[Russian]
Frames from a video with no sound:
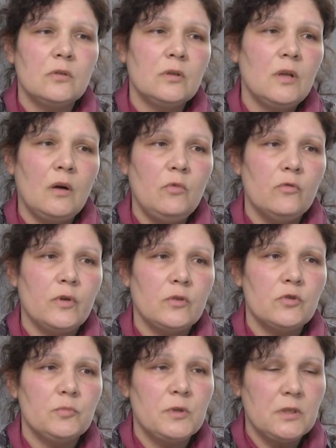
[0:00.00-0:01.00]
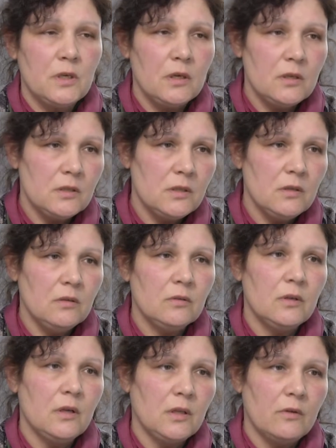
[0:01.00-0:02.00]
до домов. Оно специально вот, его, сделано
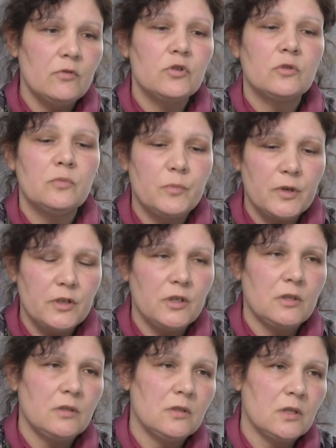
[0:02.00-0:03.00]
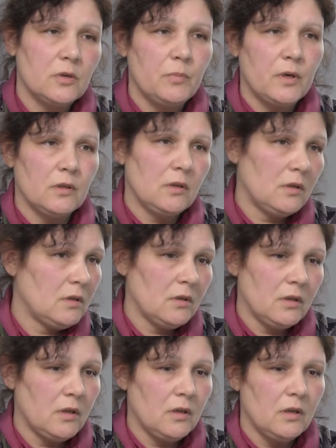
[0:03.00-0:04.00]
да, для да, того, да, чтобы конечно. проезжать из
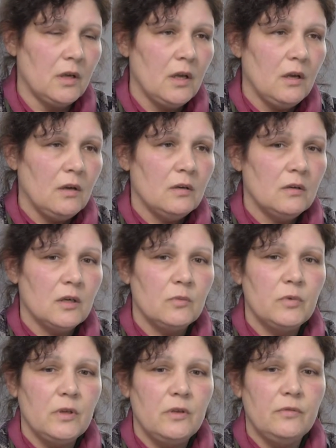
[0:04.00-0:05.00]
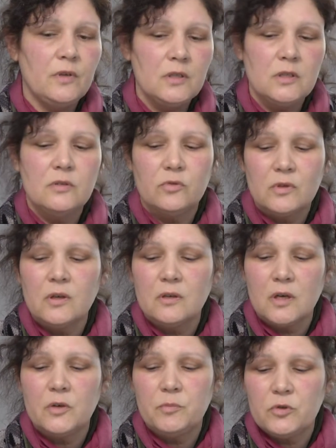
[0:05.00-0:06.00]
аэропорта и а, как бы и видеть, вот
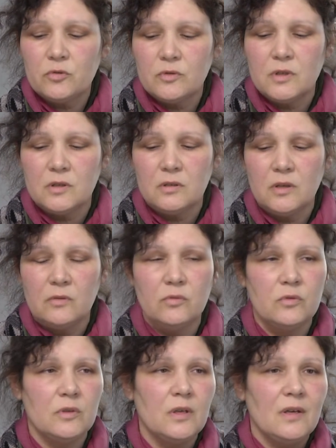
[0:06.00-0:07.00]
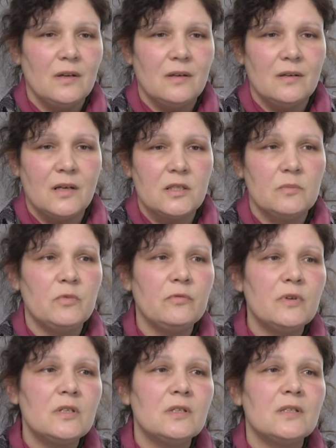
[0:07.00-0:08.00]
как, как пишут здесь садоводы, а, хотя бы
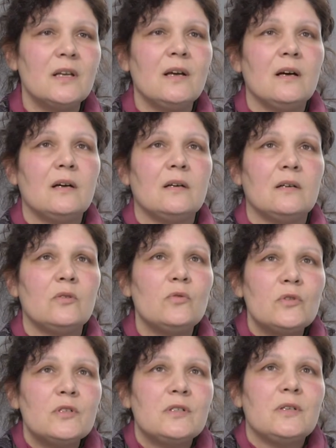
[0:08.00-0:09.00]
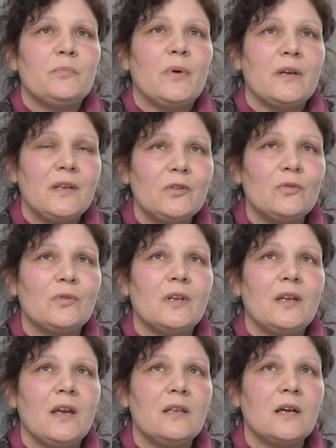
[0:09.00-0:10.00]
видеть, а, гости поедут,
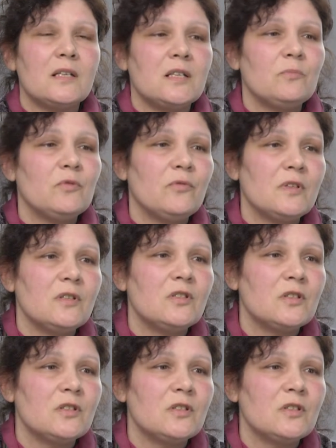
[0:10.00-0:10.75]
и они хотя бы увидят